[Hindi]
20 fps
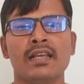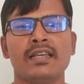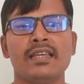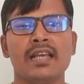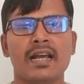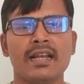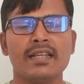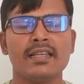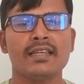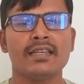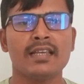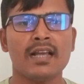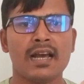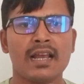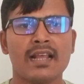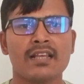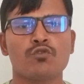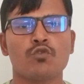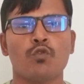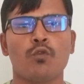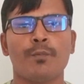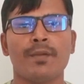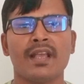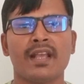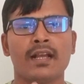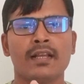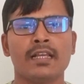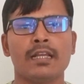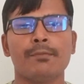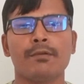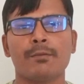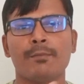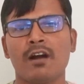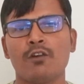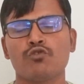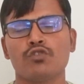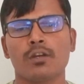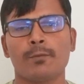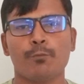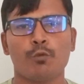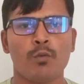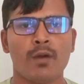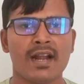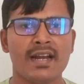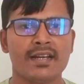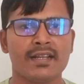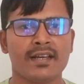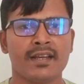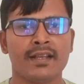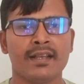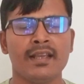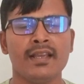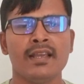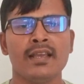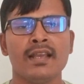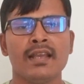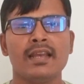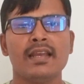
यानी कि ग्यारह सौ रुपए का गिफ्ट बाउचर प्रोवाइड करेंगे